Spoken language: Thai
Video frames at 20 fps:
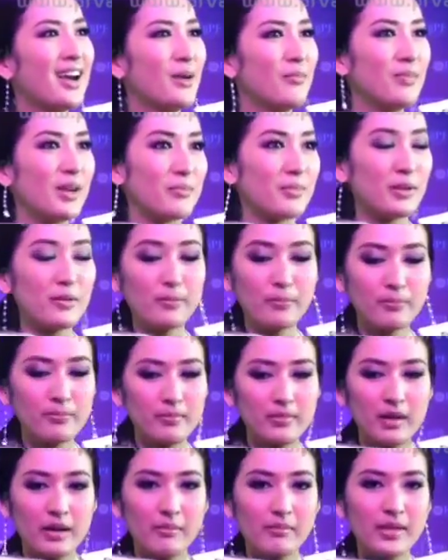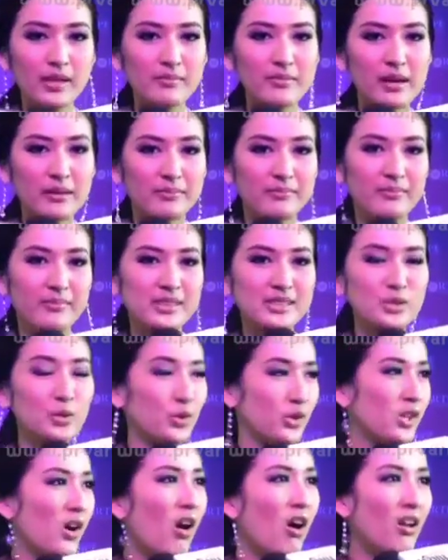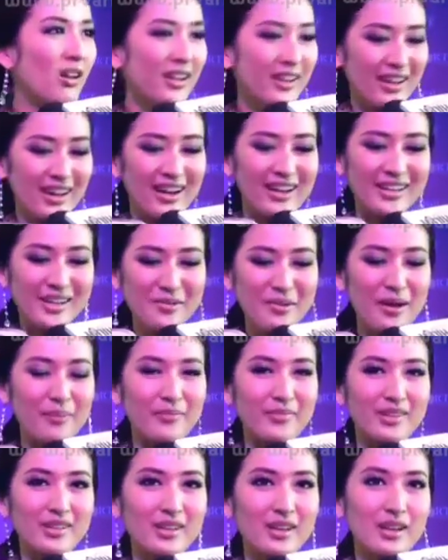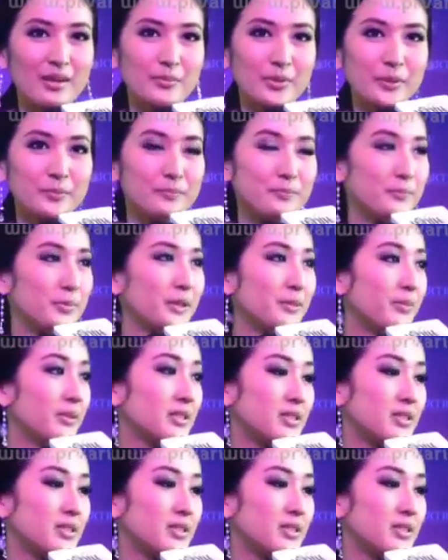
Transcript: เหมือนมันมันแบบมันสุดยอดเลยนะคะ ที่แบบปึบปึบ